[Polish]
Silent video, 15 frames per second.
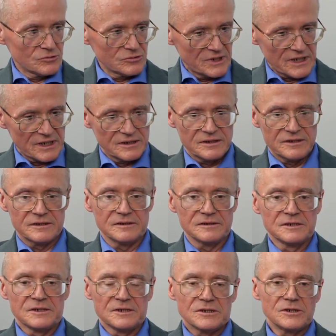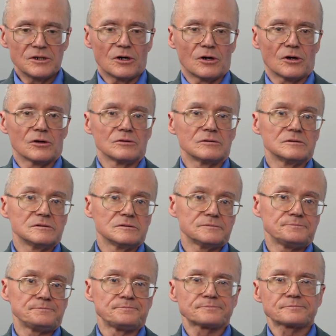udaje. No, y,